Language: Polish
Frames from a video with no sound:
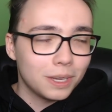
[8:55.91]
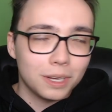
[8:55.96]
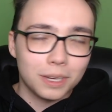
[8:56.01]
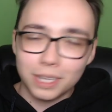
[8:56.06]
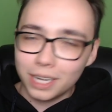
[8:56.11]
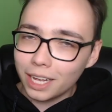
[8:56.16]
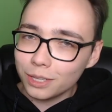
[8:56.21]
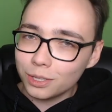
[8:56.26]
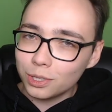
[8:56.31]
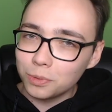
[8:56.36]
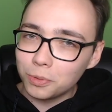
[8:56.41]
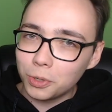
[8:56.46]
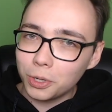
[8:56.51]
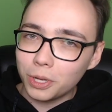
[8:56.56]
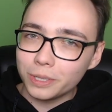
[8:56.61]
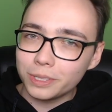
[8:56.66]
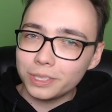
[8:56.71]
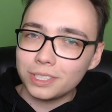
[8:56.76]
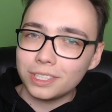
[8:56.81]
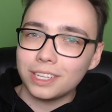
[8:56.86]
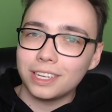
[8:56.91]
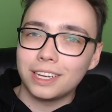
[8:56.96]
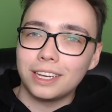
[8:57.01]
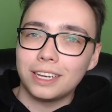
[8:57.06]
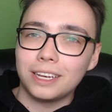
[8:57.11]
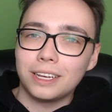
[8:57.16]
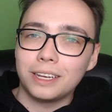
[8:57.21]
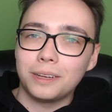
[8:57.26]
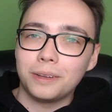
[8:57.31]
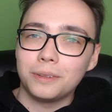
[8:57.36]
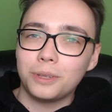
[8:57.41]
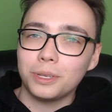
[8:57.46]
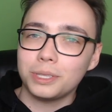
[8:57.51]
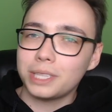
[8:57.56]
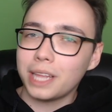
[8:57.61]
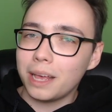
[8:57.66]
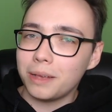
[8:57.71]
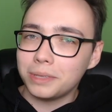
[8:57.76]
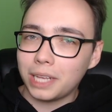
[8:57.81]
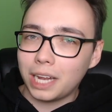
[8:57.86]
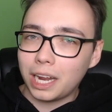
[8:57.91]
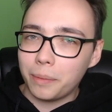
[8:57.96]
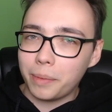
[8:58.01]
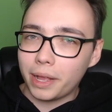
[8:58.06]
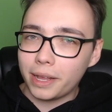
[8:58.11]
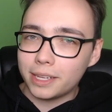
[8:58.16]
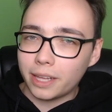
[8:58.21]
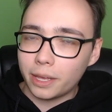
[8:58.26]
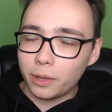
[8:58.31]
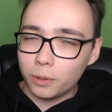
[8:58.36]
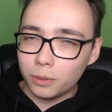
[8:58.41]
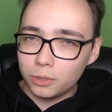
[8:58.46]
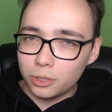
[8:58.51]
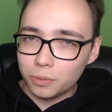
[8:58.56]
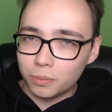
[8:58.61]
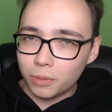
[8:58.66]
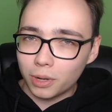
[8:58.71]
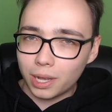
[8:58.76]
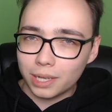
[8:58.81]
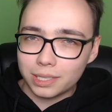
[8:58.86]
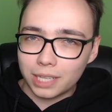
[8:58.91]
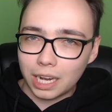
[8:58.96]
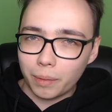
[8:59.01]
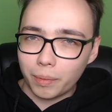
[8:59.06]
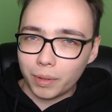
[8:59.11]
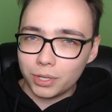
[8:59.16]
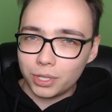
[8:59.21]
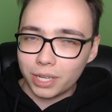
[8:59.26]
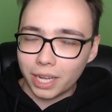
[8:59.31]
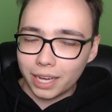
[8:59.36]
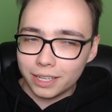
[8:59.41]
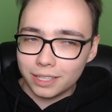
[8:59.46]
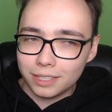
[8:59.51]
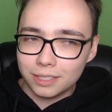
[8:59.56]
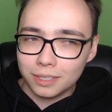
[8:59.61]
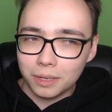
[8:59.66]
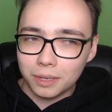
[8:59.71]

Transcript: Reasumując, e, dostałem zarabianie na YouTube, mogę zarabiać hajs,